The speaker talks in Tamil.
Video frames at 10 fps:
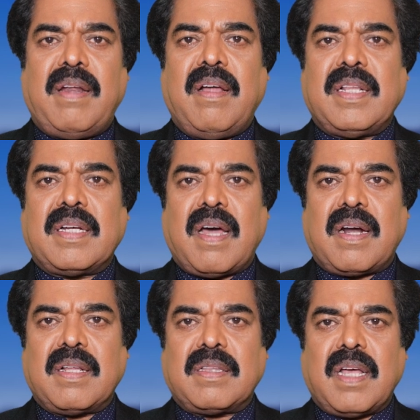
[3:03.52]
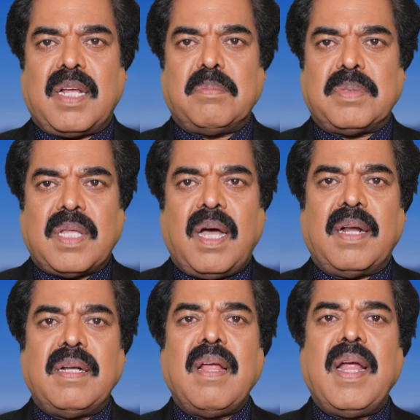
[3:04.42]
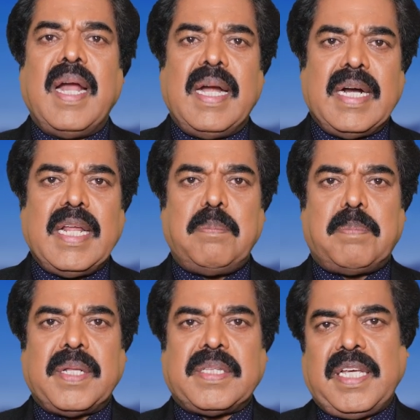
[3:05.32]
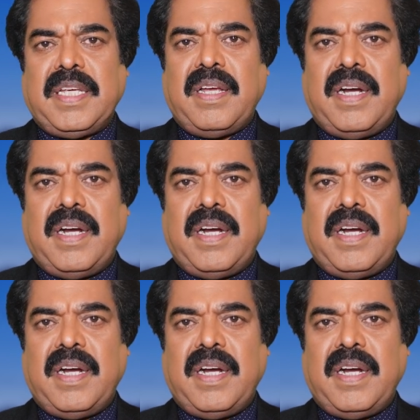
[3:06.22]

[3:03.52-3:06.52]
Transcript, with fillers: அல்லாத காரணத்தாலும் தான் நிழல் படத்தை